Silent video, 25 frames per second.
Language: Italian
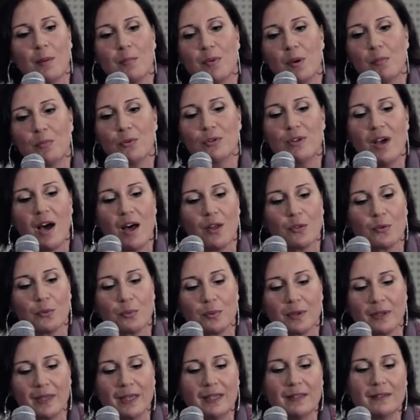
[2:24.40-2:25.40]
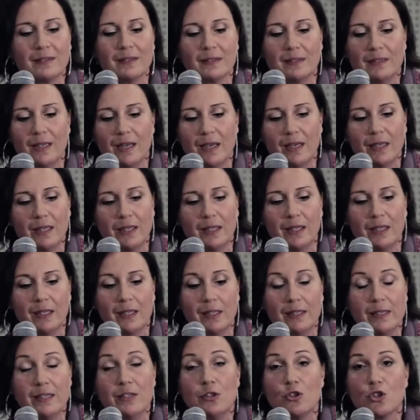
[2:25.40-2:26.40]
Abbiamo dato
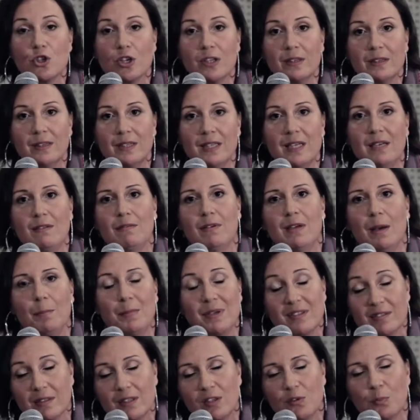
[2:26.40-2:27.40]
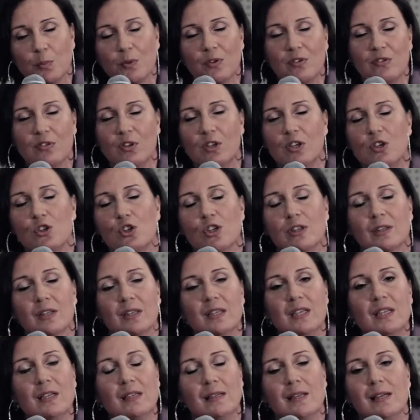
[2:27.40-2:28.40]
degli incentivi, ha messo a disposizione ai
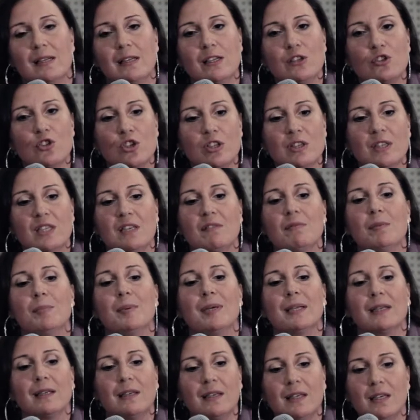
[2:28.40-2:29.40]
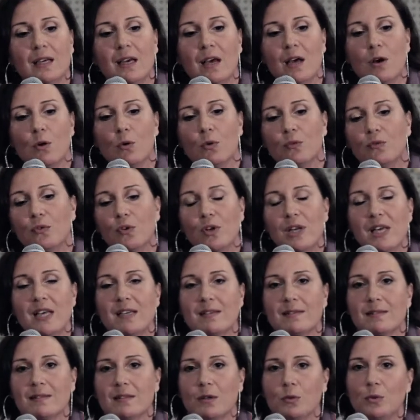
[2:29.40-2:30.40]
cittadini degli incentivi per chi
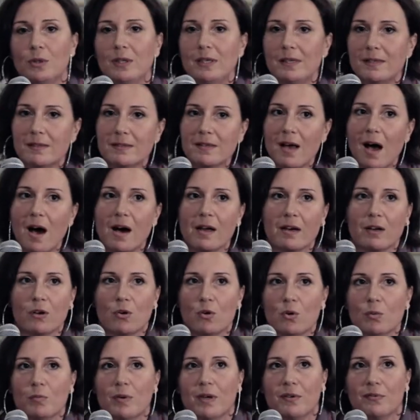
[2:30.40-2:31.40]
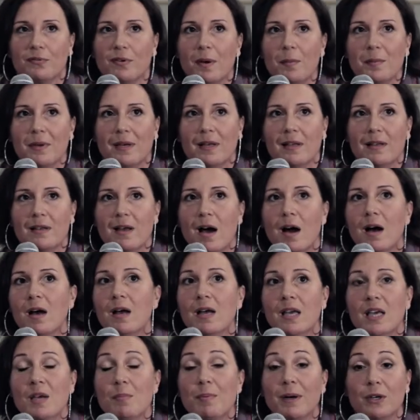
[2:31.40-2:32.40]
volesse utilizzare come famiglia
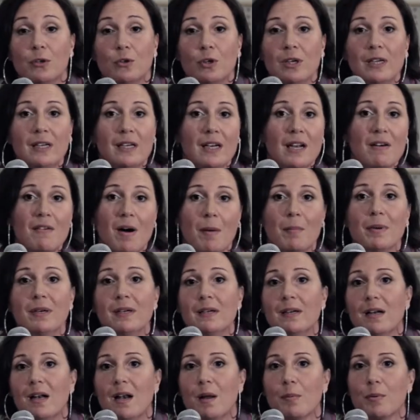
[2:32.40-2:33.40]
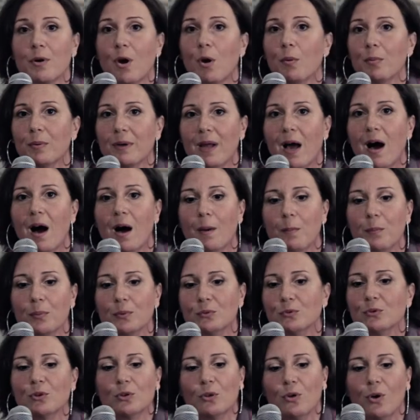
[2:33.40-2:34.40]
i pannolini lavabili nella propria
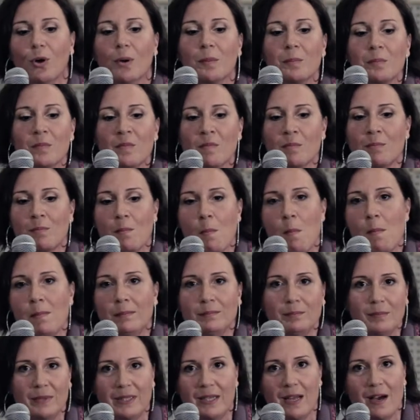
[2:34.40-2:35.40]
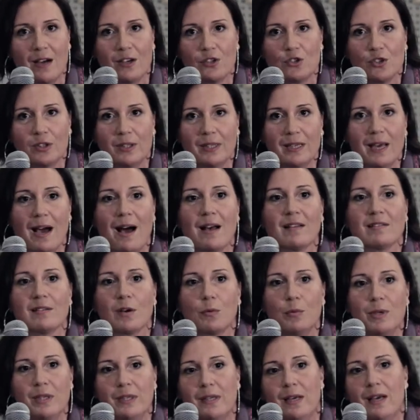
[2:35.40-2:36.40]
appunto mh, mm, menage di
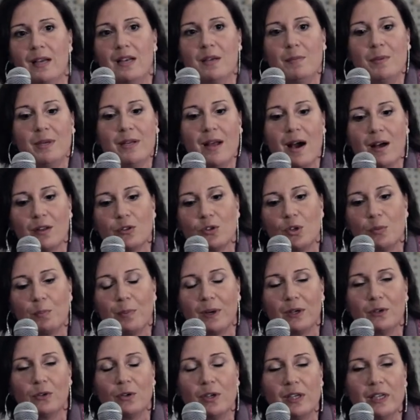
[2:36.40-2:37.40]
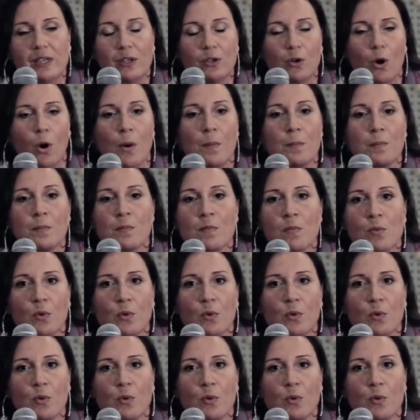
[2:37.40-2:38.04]
casa, quindi eliminando il pannolino,